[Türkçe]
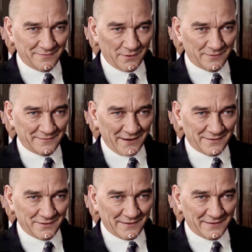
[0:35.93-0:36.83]
Türk
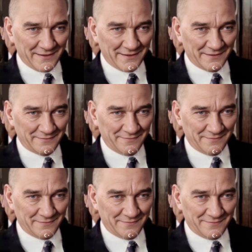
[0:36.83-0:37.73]
gençliğini
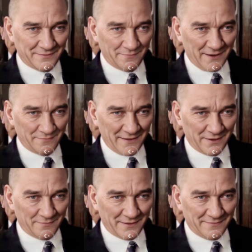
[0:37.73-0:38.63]
spor
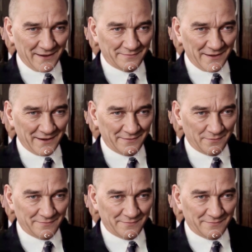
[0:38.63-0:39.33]
bakımından da